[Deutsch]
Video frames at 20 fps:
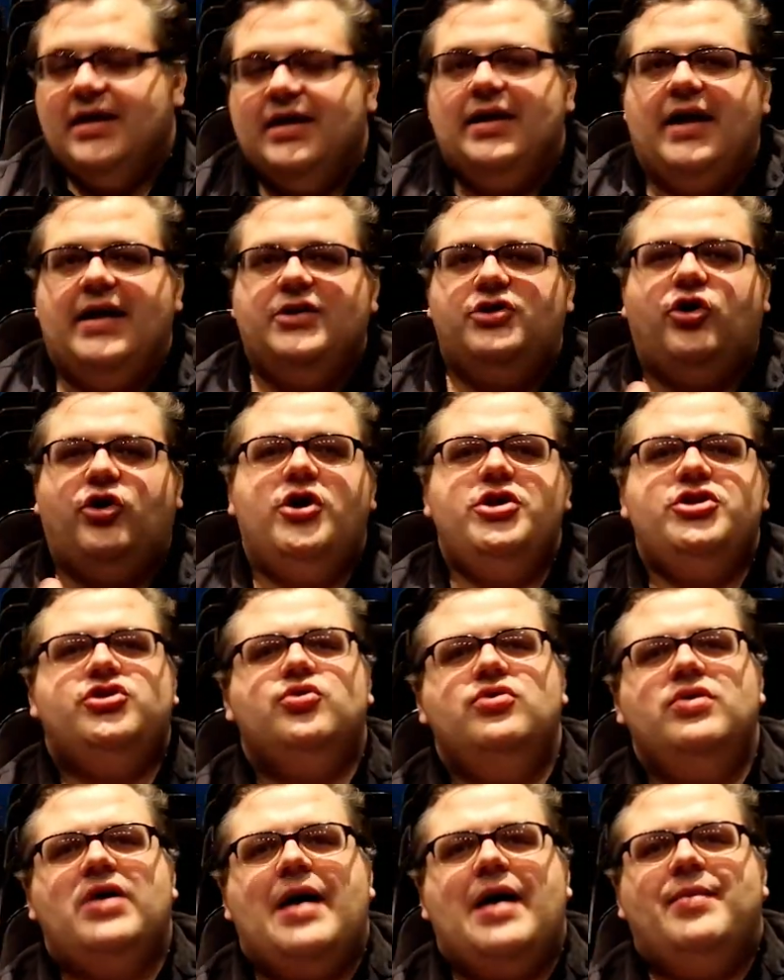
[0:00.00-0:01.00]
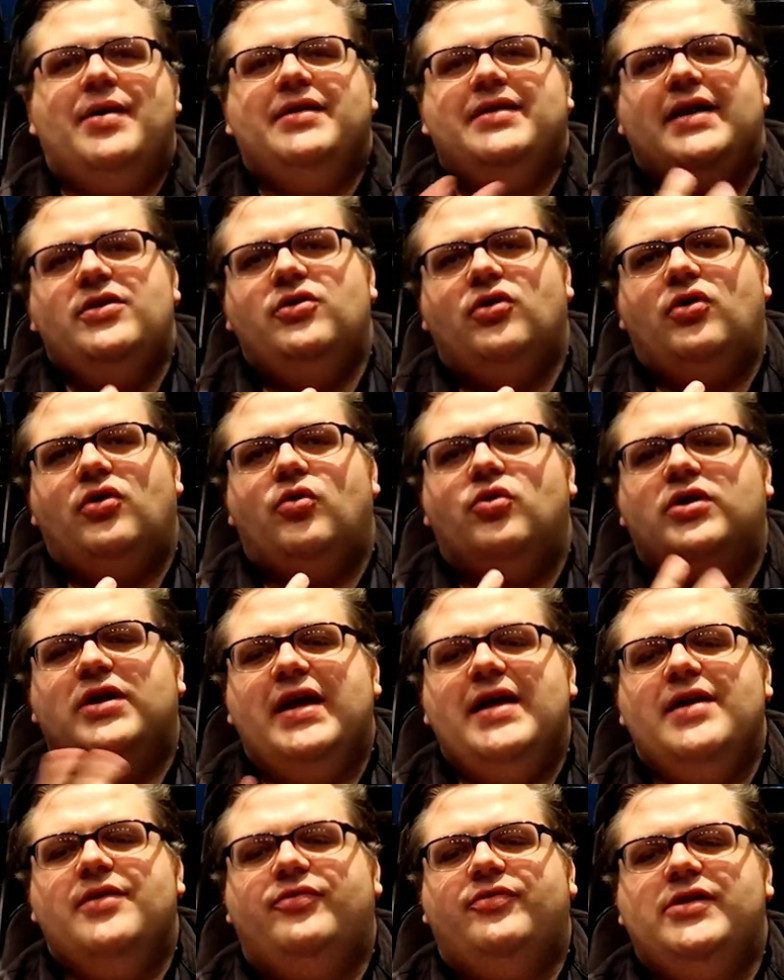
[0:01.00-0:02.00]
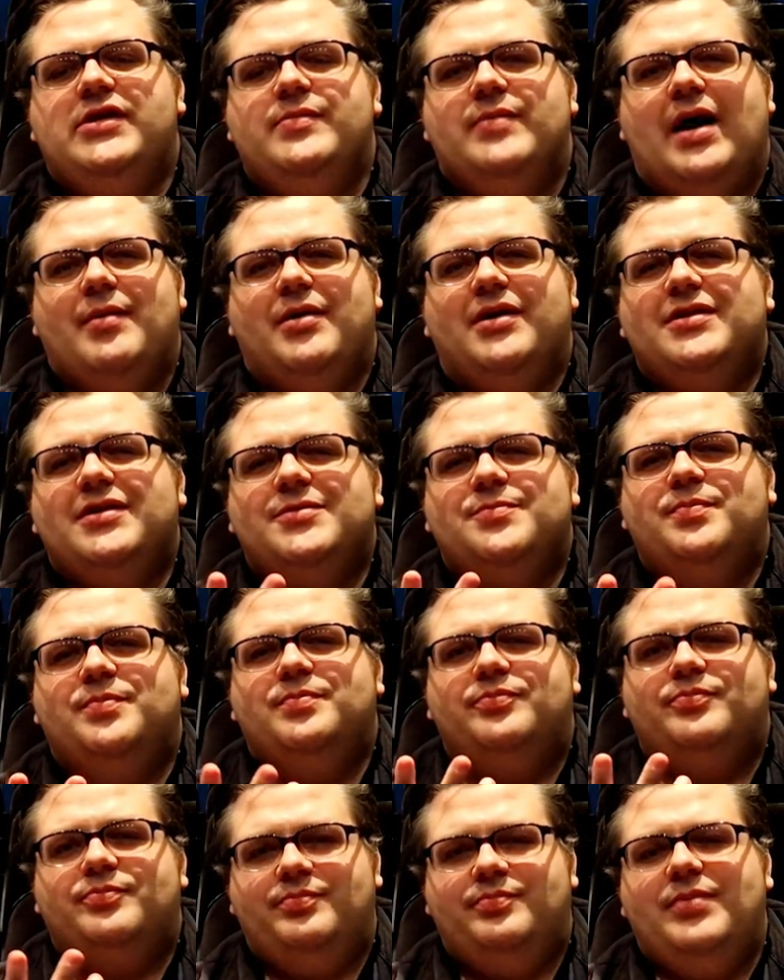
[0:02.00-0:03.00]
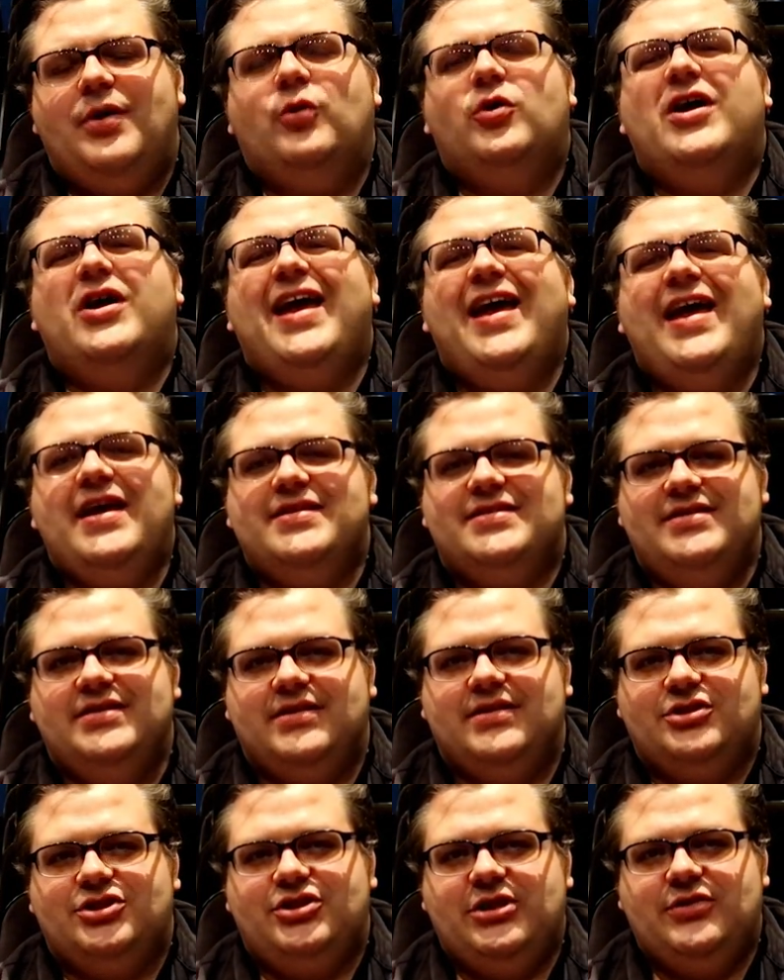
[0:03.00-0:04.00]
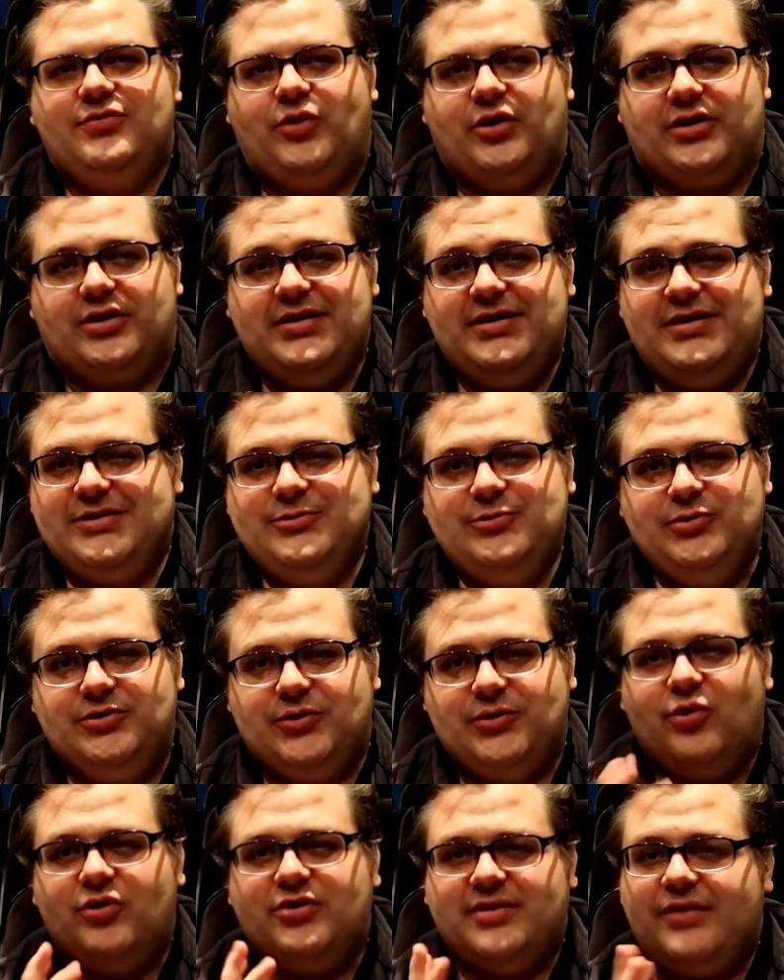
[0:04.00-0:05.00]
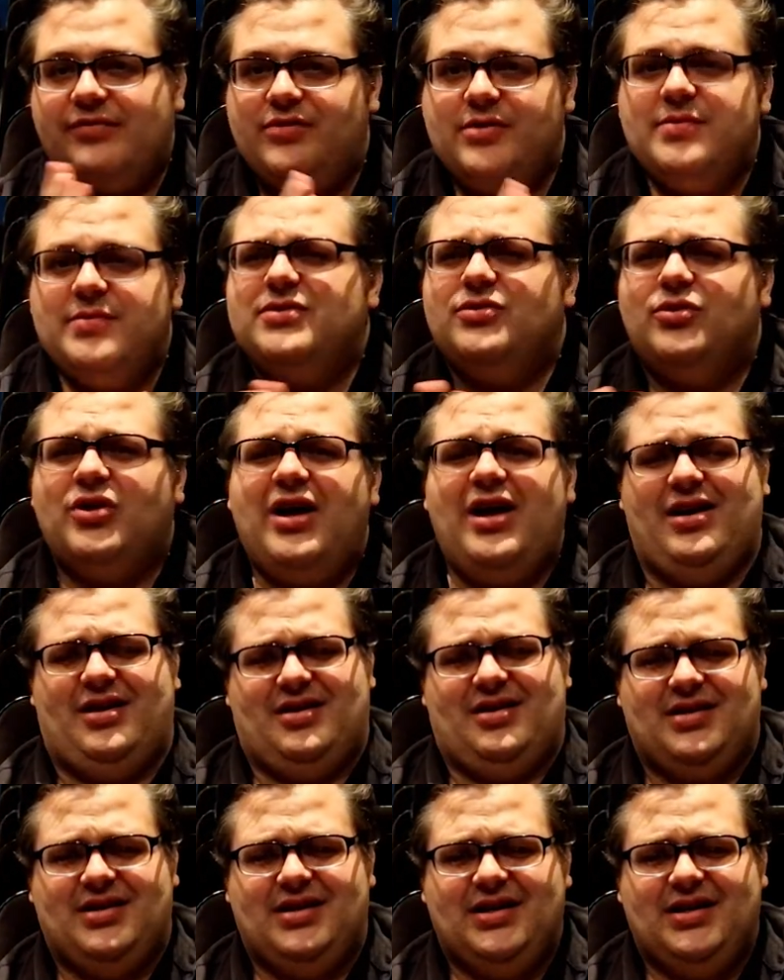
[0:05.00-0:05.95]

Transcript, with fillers: Enttäuschung, aber dennoch okaye Filme. Aber ich, okay ist hier das Stichwort, nicht gut. Der Film ist okay.